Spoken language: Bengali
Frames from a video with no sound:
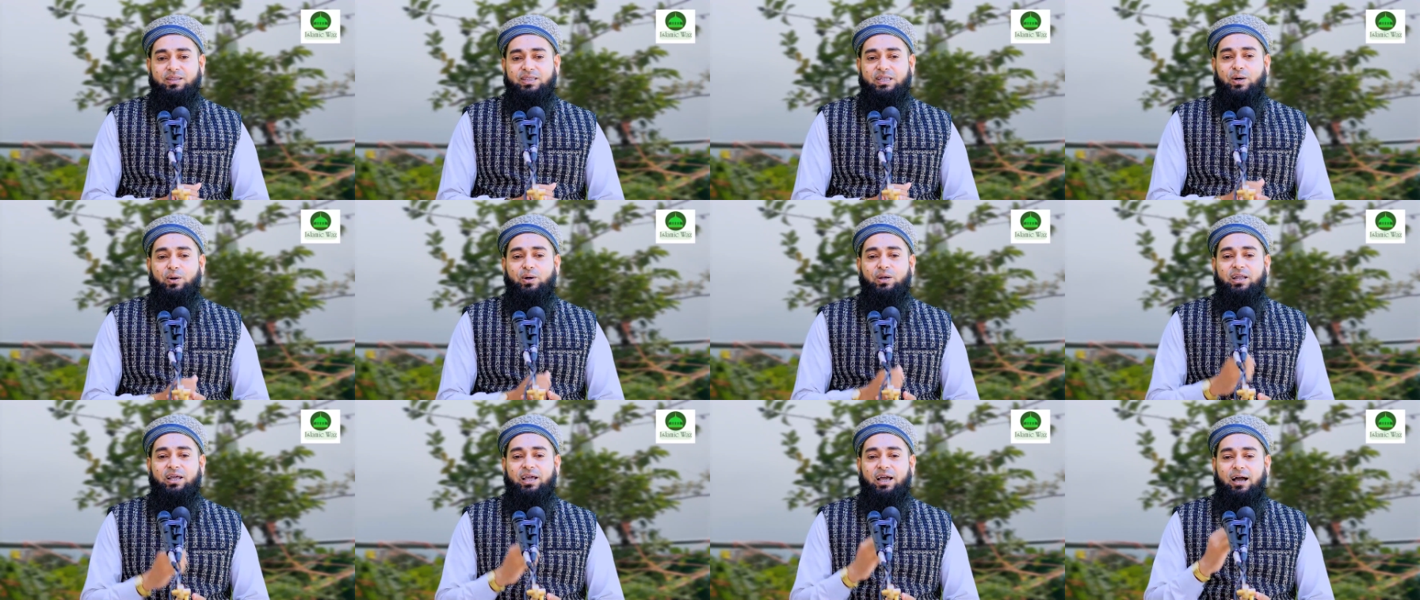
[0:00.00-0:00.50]

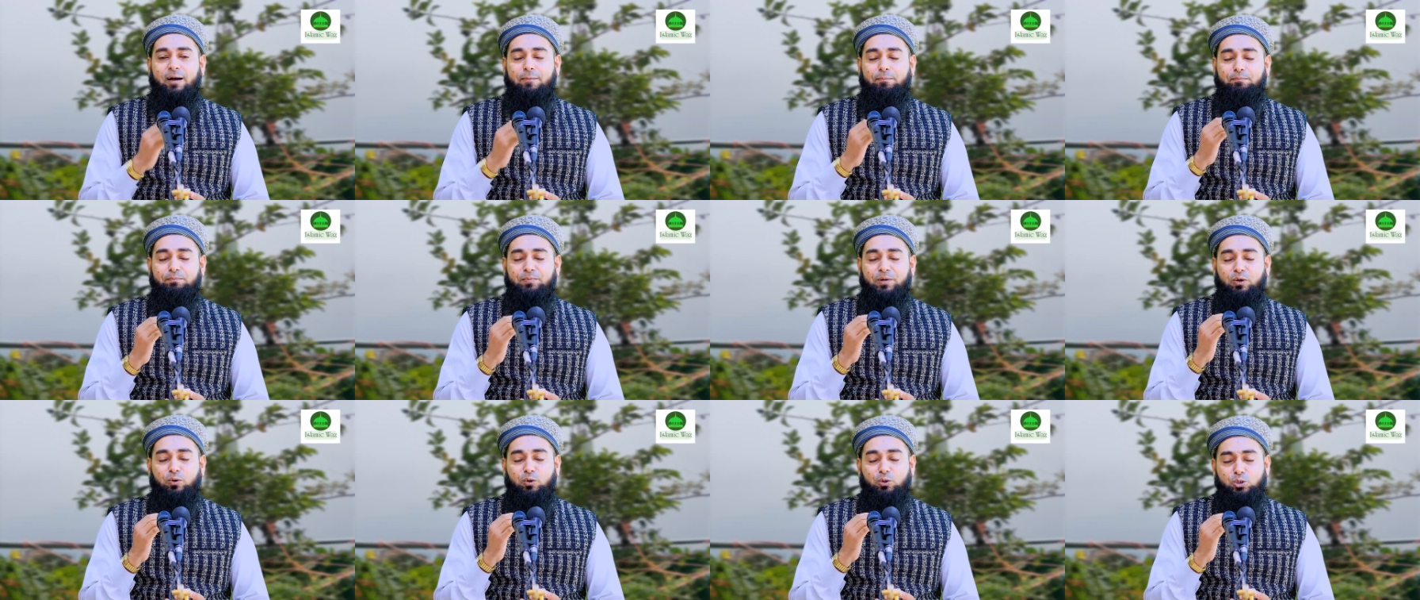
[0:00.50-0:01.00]
তাহলে
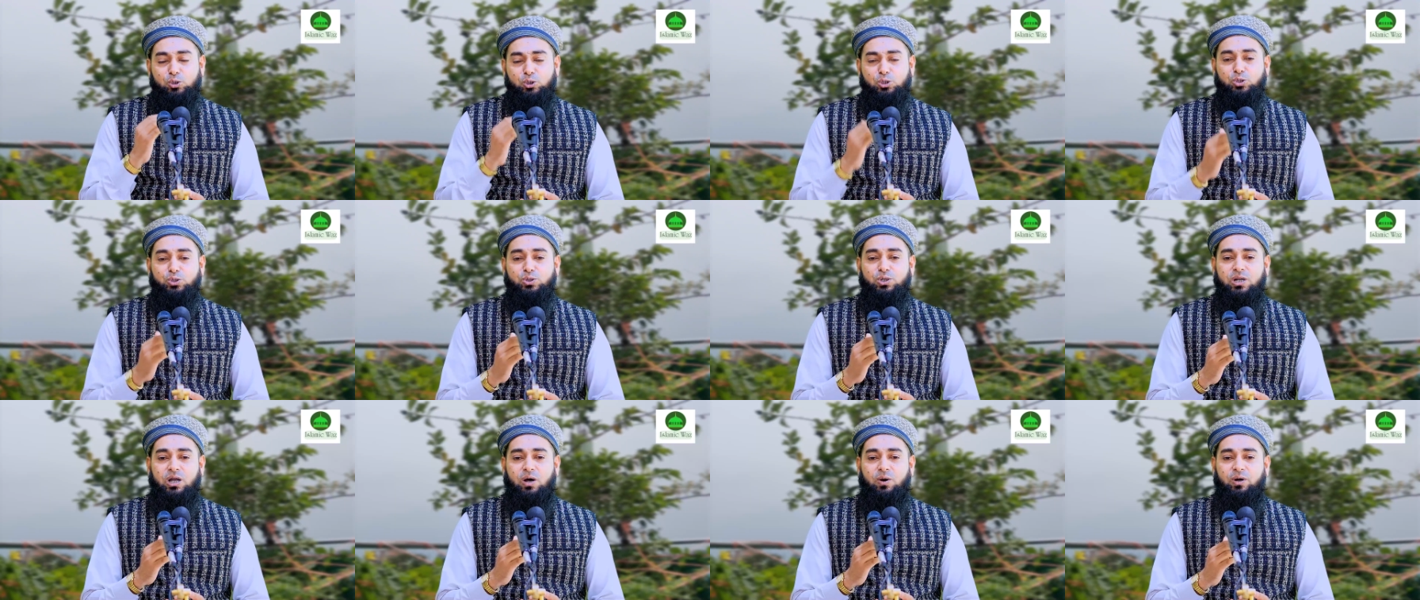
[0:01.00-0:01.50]
আপনি
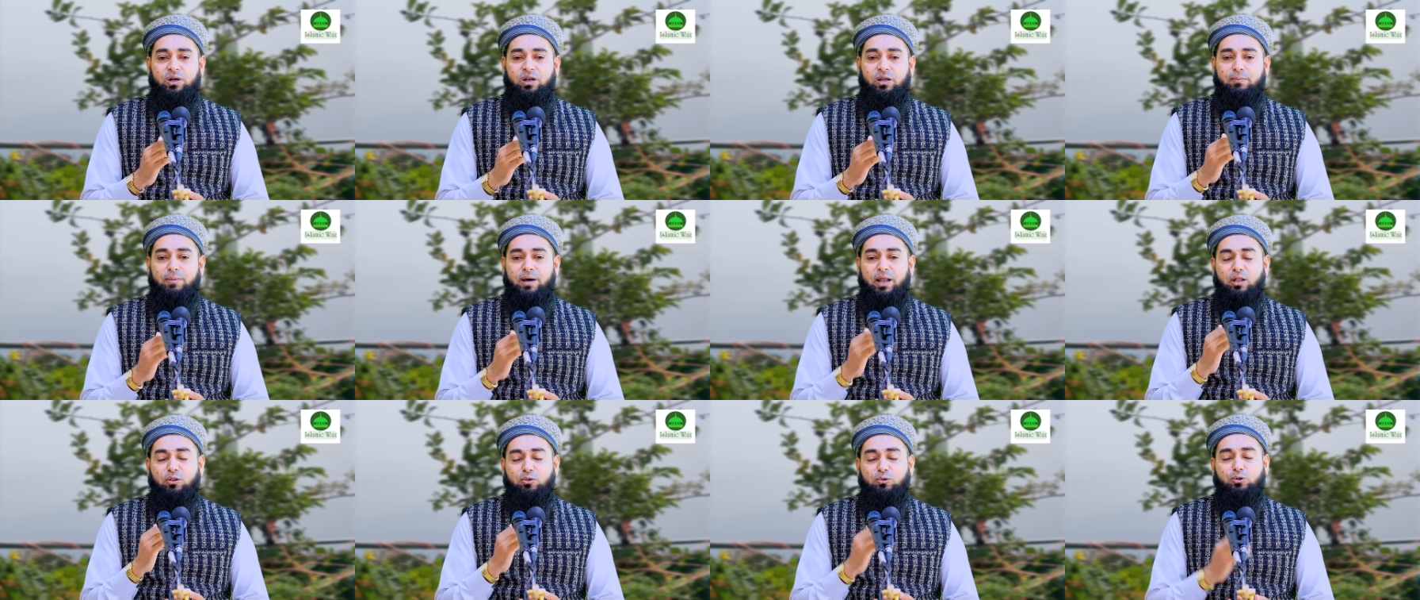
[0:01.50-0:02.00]
অসুস্থ না হলে
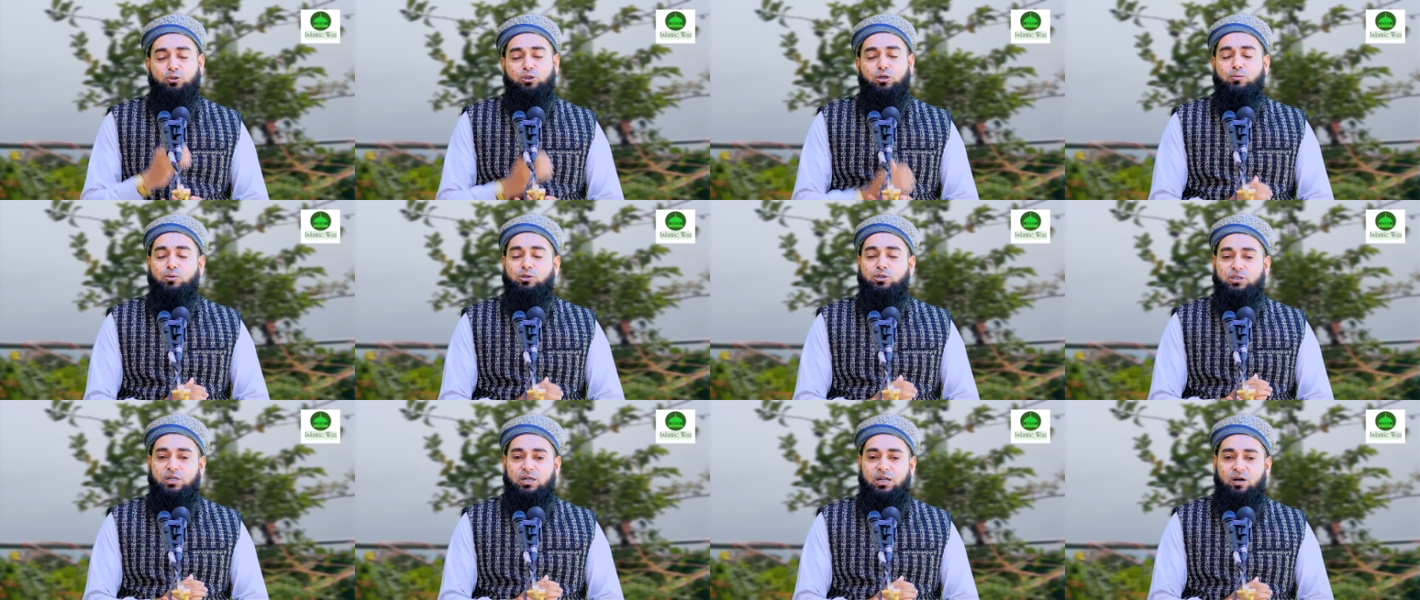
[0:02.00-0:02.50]
মারাত্মক
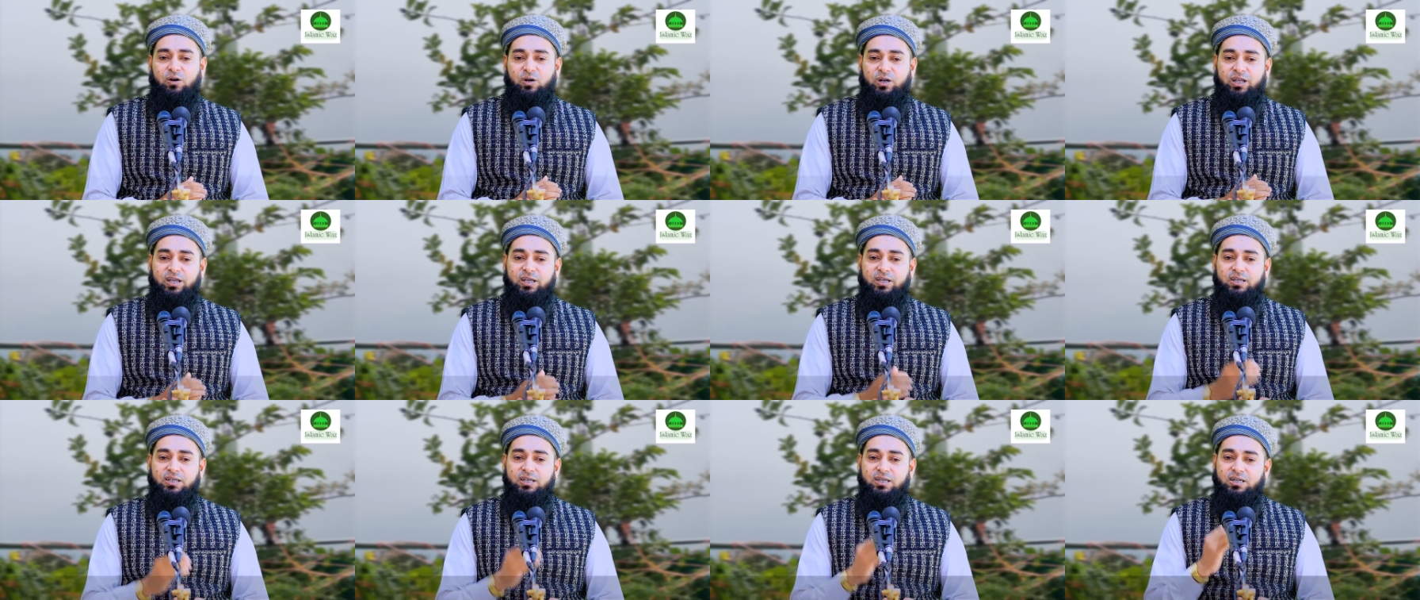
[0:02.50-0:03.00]
সমস্যা না হলে